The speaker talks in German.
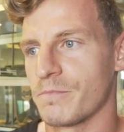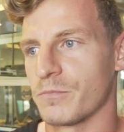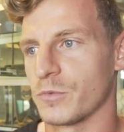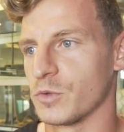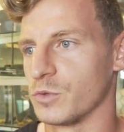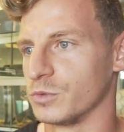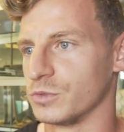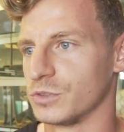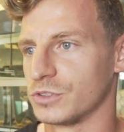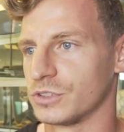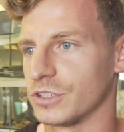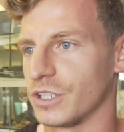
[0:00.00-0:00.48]

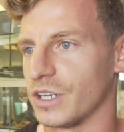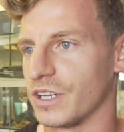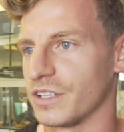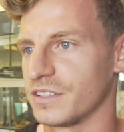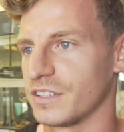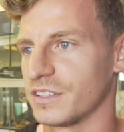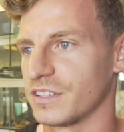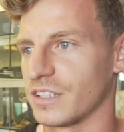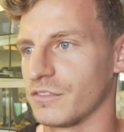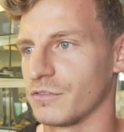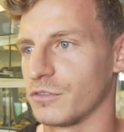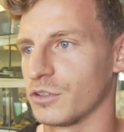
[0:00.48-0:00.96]
und da
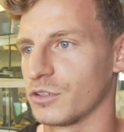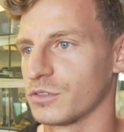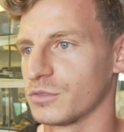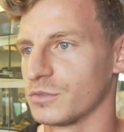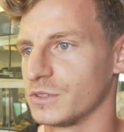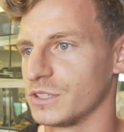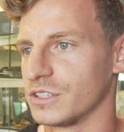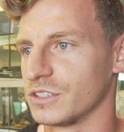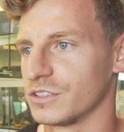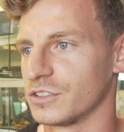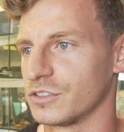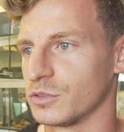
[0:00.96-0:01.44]
hast jetzt einfach
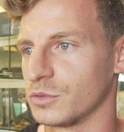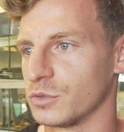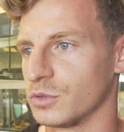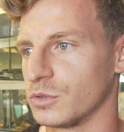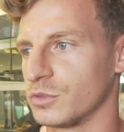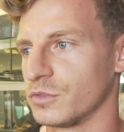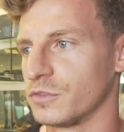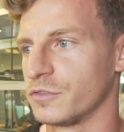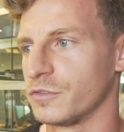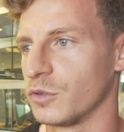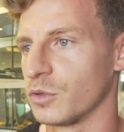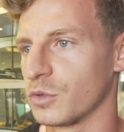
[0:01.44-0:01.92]
wieder
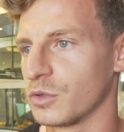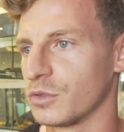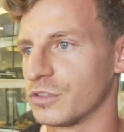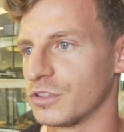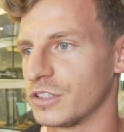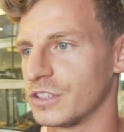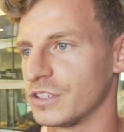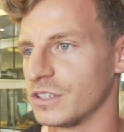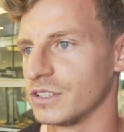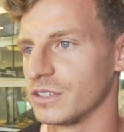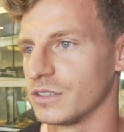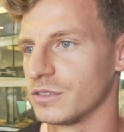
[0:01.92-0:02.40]
so
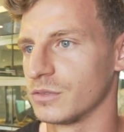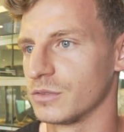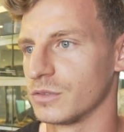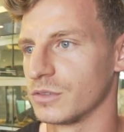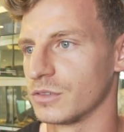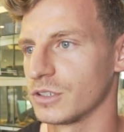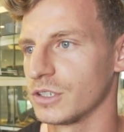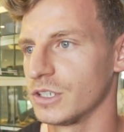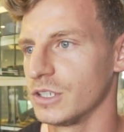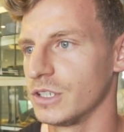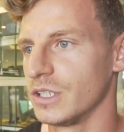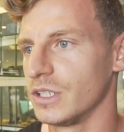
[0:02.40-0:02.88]
fokussiert
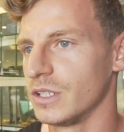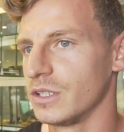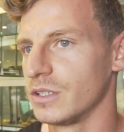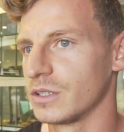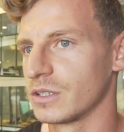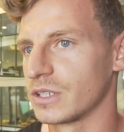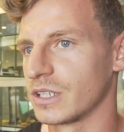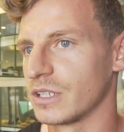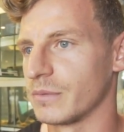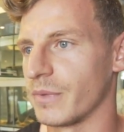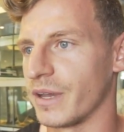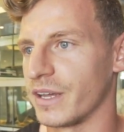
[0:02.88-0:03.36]
und
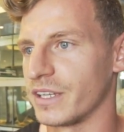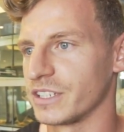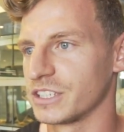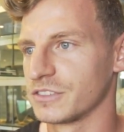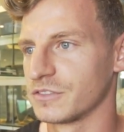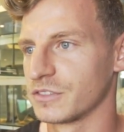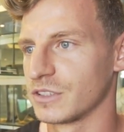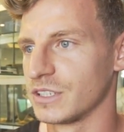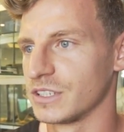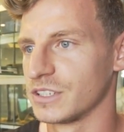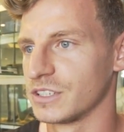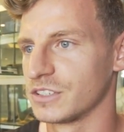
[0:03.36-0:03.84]

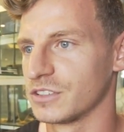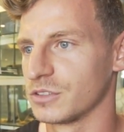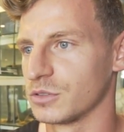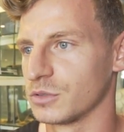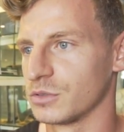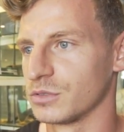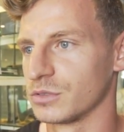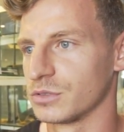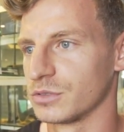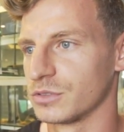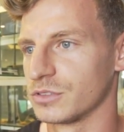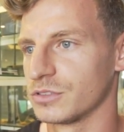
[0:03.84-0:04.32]
gemeinschaftlich
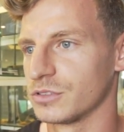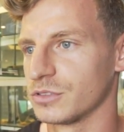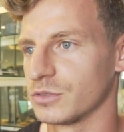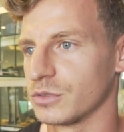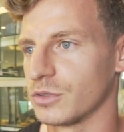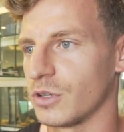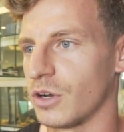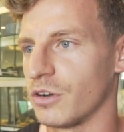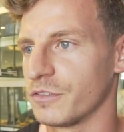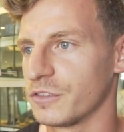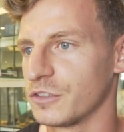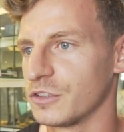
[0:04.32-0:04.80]
so,
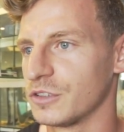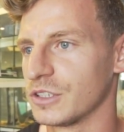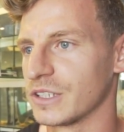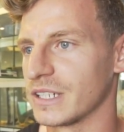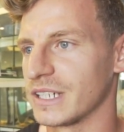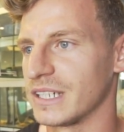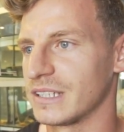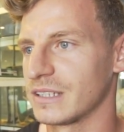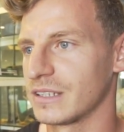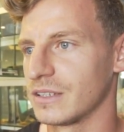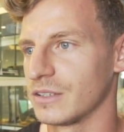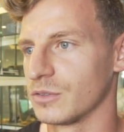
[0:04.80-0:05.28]
so
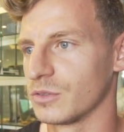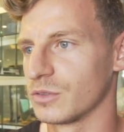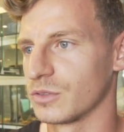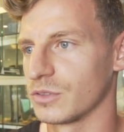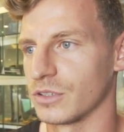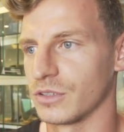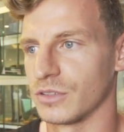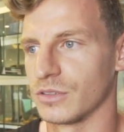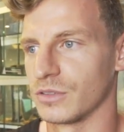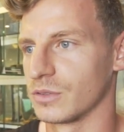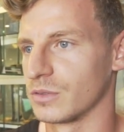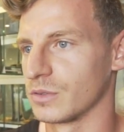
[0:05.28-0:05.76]
aufzutreten und
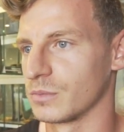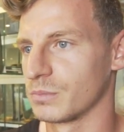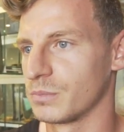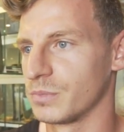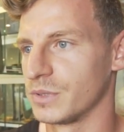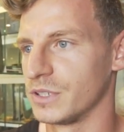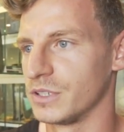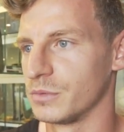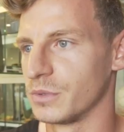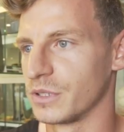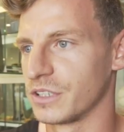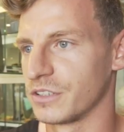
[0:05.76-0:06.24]
dann
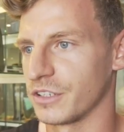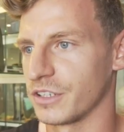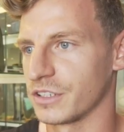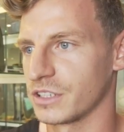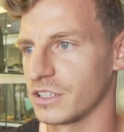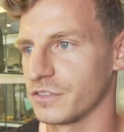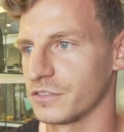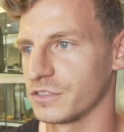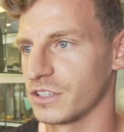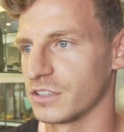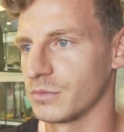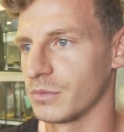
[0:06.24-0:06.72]
bin ich
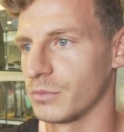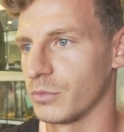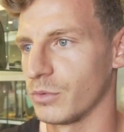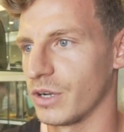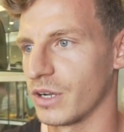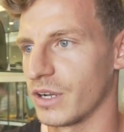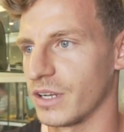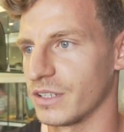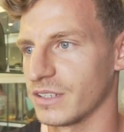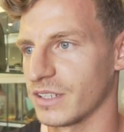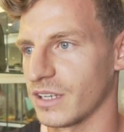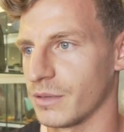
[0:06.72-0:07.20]
überzeugt davon, dass wir
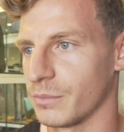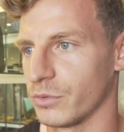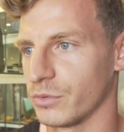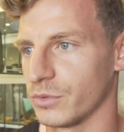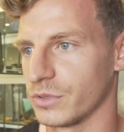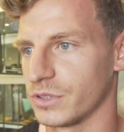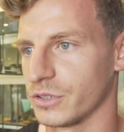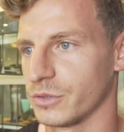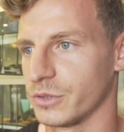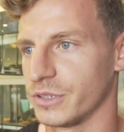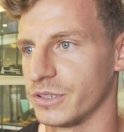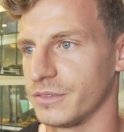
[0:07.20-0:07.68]
morgen auch drei
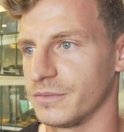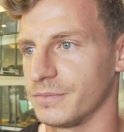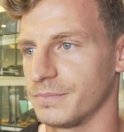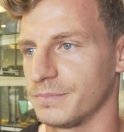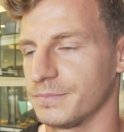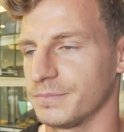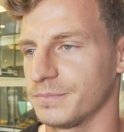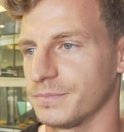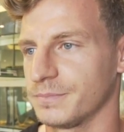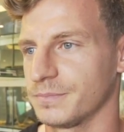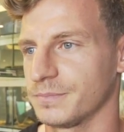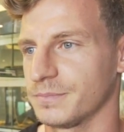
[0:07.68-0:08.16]
Punkte holen.
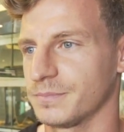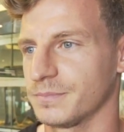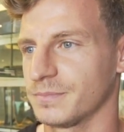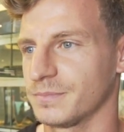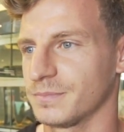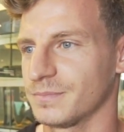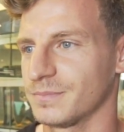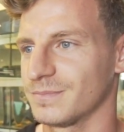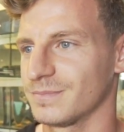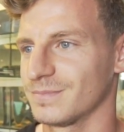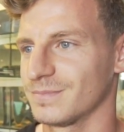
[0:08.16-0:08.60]
Ich wünsche genau